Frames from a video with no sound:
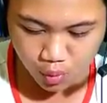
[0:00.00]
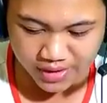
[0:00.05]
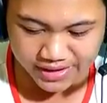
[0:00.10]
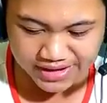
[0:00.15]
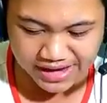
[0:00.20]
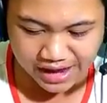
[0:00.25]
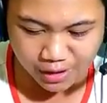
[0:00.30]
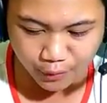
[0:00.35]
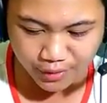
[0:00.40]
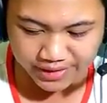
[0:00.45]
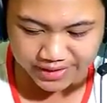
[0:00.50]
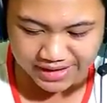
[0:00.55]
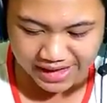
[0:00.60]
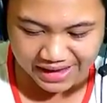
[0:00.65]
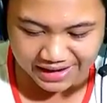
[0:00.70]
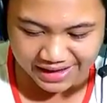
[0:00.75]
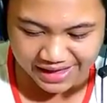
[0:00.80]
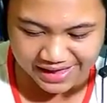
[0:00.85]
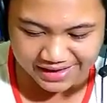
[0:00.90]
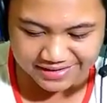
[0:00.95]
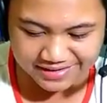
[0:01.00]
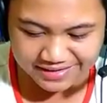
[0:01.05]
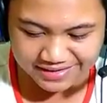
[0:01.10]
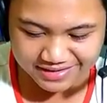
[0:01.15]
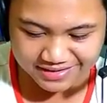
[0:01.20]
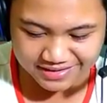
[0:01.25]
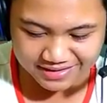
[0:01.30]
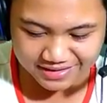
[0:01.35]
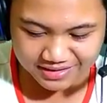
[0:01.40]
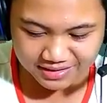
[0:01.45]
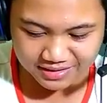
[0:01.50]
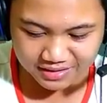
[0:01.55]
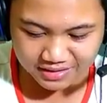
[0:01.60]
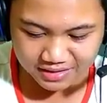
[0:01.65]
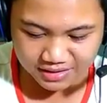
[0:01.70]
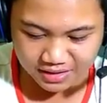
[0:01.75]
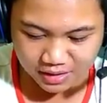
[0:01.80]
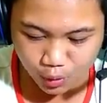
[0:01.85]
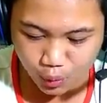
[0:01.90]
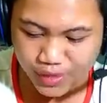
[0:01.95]
WKWK Land.
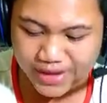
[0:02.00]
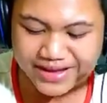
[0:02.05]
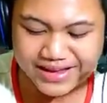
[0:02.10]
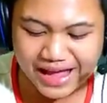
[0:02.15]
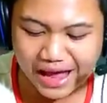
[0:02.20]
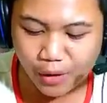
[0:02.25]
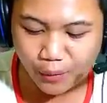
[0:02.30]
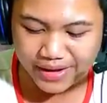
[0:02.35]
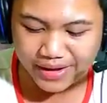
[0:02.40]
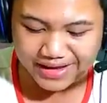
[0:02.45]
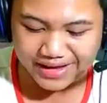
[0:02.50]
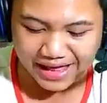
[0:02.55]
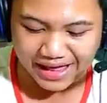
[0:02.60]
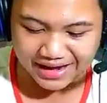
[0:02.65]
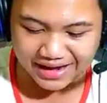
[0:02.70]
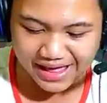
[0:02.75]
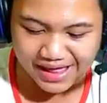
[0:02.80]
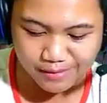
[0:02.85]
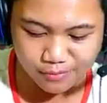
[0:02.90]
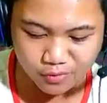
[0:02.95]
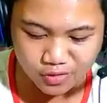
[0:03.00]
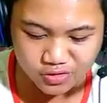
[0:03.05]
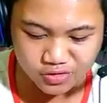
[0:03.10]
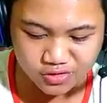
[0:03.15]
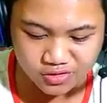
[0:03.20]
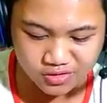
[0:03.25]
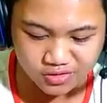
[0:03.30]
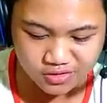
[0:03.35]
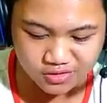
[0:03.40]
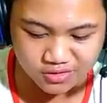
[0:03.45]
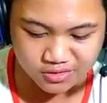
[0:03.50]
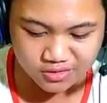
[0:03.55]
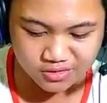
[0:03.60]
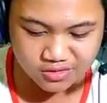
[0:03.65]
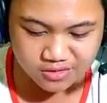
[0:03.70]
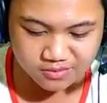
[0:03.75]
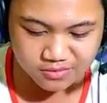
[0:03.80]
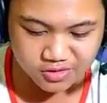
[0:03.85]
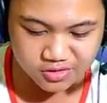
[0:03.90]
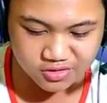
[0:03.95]
WKWK Land
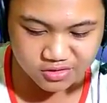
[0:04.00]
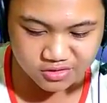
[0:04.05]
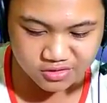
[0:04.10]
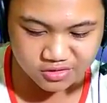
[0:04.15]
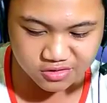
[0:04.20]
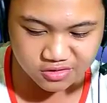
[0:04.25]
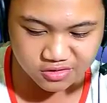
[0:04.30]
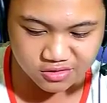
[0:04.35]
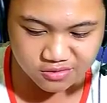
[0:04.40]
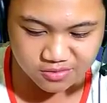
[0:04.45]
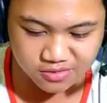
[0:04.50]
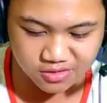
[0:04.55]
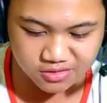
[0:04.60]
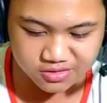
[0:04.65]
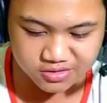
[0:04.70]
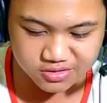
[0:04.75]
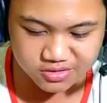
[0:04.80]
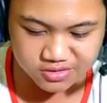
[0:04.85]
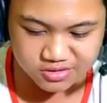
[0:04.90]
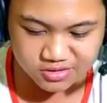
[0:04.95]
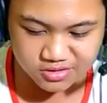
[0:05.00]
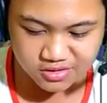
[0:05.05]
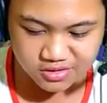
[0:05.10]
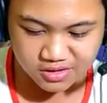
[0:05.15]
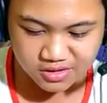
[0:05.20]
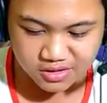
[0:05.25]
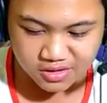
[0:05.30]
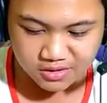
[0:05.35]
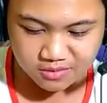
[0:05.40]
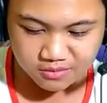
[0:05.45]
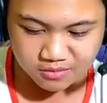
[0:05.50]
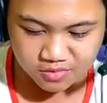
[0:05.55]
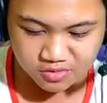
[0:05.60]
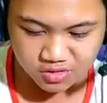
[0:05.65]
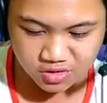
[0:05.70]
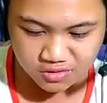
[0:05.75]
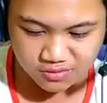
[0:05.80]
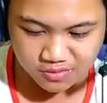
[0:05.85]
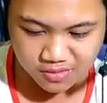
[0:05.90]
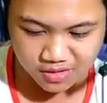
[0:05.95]
mundur, mundur, Bos.
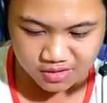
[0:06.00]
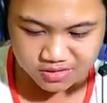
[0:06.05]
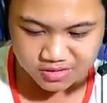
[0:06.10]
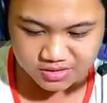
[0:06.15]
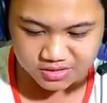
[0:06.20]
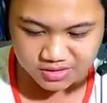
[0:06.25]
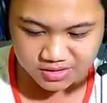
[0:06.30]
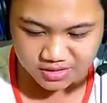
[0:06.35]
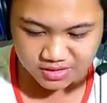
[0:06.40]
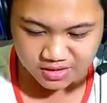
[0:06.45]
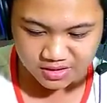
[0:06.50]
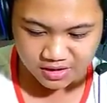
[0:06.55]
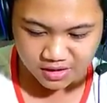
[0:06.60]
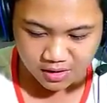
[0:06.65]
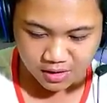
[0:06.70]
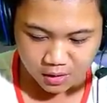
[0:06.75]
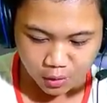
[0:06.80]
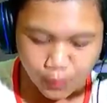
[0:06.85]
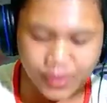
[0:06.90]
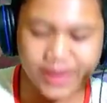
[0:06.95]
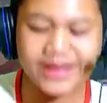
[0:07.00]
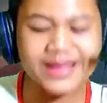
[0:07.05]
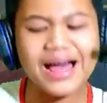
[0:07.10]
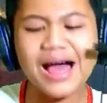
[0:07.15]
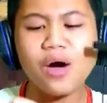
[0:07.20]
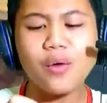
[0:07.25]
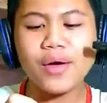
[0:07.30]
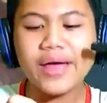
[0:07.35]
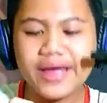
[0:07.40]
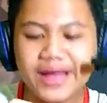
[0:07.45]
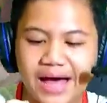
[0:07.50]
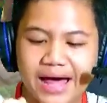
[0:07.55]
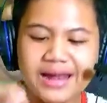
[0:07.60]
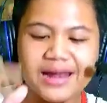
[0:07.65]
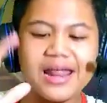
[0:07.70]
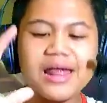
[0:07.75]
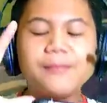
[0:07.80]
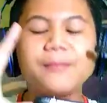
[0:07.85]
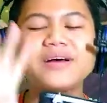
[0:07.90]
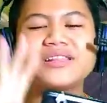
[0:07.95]
Mundur, Bos. WKWK
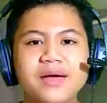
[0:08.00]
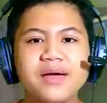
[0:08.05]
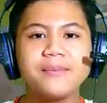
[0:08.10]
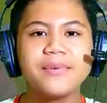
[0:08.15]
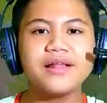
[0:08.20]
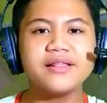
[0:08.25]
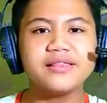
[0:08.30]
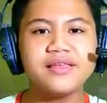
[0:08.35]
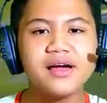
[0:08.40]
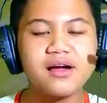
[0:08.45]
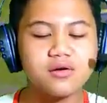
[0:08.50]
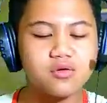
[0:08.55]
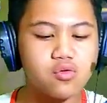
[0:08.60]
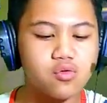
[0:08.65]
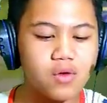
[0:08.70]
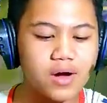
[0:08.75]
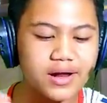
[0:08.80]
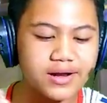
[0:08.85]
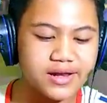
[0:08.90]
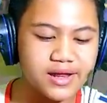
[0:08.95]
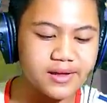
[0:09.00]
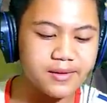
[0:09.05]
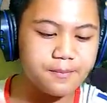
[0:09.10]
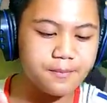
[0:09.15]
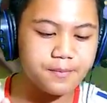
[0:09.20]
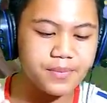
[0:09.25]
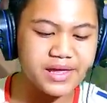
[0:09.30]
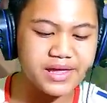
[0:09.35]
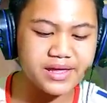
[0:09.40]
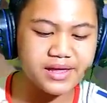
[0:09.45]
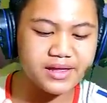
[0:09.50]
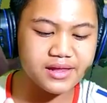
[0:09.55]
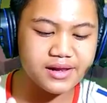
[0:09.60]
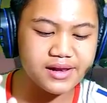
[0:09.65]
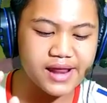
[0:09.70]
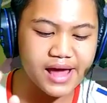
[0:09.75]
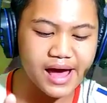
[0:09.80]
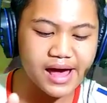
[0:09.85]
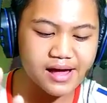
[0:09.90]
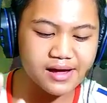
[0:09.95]
Land hebatnya gua di
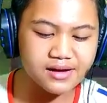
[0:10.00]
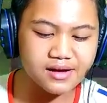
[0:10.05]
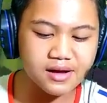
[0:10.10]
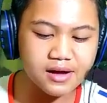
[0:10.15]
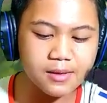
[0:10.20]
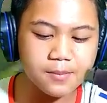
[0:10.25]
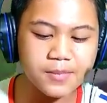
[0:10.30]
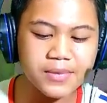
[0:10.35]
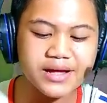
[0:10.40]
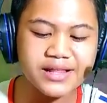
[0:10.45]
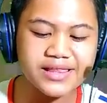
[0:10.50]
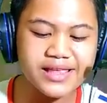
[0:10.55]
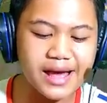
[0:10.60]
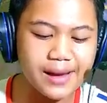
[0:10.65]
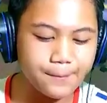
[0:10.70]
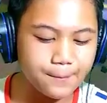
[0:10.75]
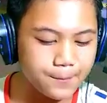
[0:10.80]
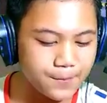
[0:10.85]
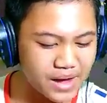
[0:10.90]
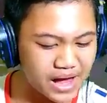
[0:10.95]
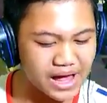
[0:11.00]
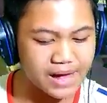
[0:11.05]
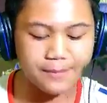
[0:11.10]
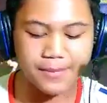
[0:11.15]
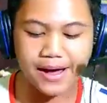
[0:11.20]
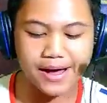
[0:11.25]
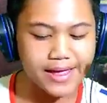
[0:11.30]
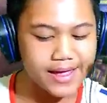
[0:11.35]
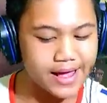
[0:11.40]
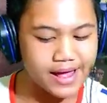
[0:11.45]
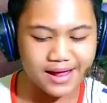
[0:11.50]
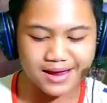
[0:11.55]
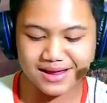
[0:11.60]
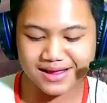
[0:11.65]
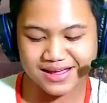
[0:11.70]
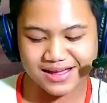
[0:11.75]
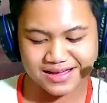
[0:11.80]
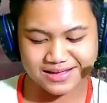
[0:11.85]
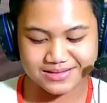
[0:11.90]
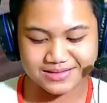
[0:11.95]
bidang menyampa,
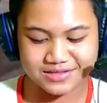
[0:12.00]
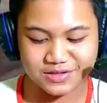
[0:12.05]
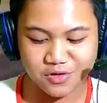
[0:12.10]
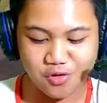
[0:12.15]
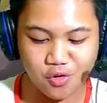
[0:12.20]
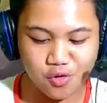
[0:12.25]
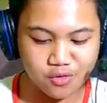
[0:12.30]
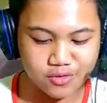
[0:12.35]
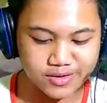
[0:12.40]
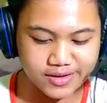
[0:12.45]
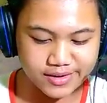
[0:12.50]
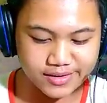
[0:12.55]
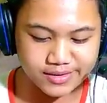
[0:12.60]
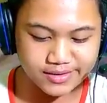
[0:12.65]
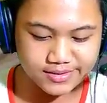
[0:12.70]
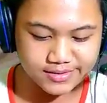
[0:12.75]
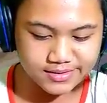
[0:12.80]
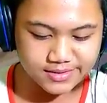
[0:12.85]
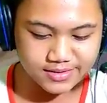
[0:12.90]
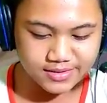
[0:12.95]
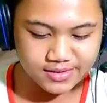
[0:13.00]
bayangkan. Oke. Okay.